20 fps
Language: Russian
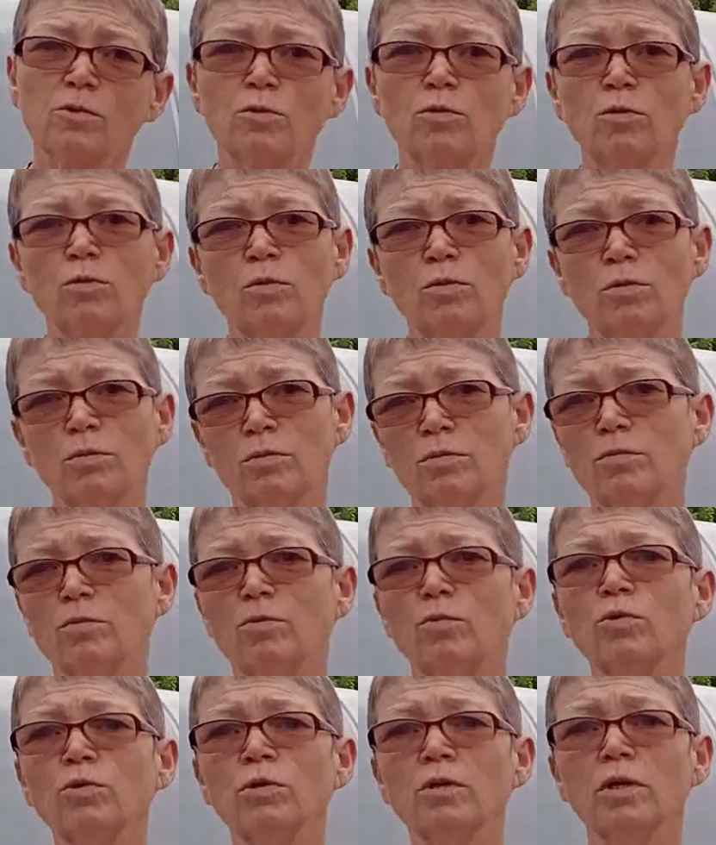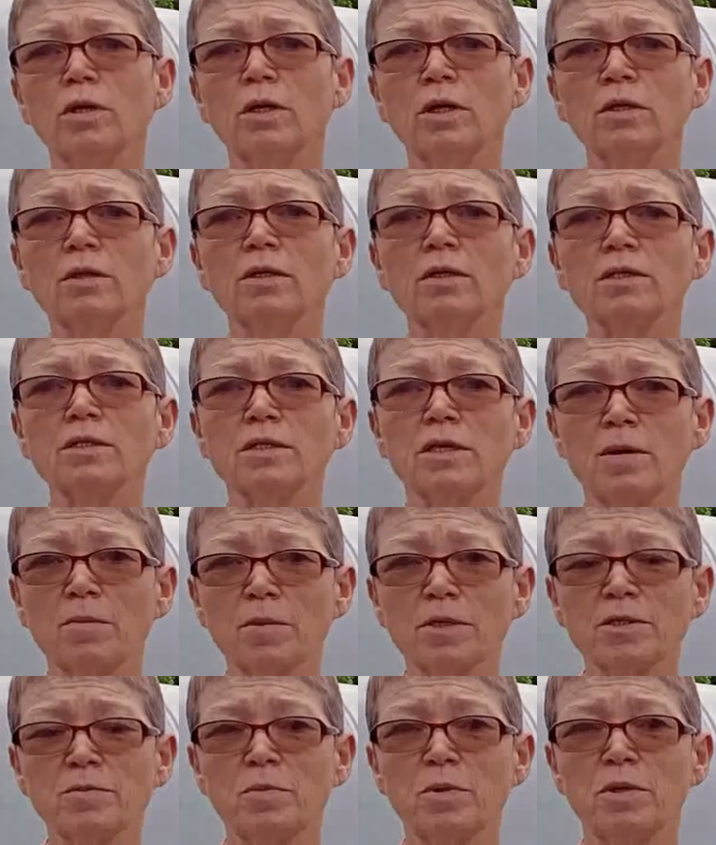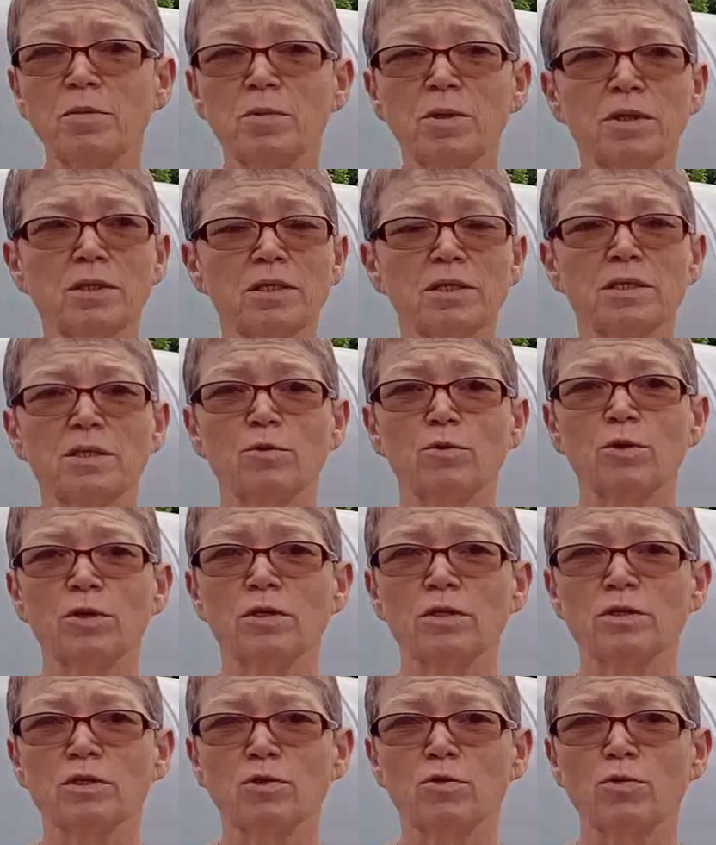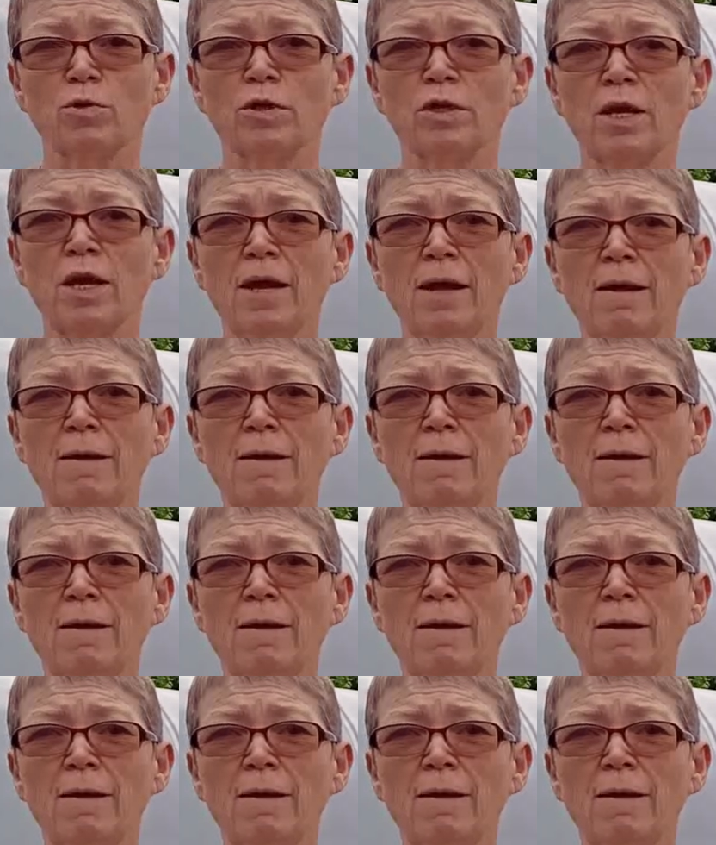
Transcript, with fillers: то он это сам эксперименты строит.